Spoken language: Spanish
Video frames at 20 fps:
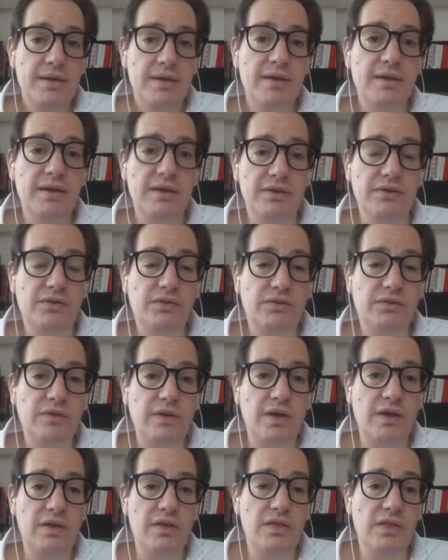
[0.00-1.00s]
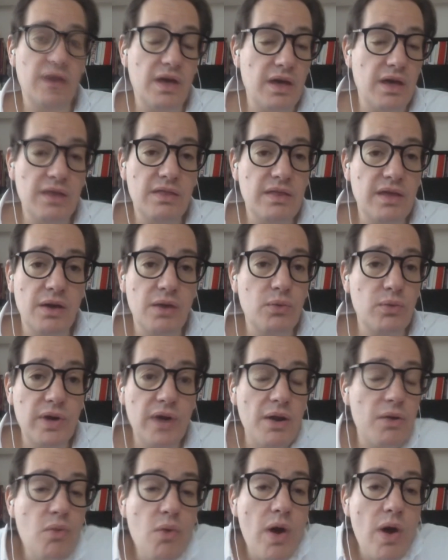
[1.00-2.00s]
este, de,
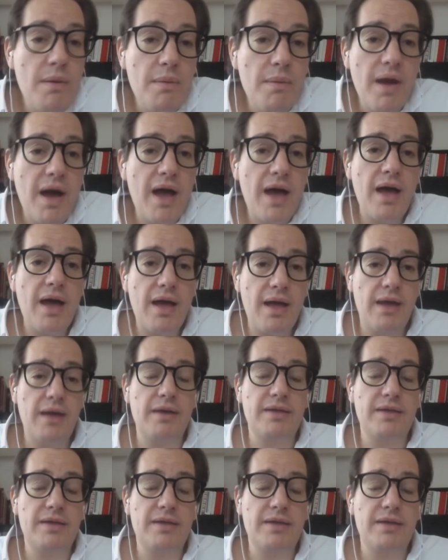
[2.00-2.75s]
una nueva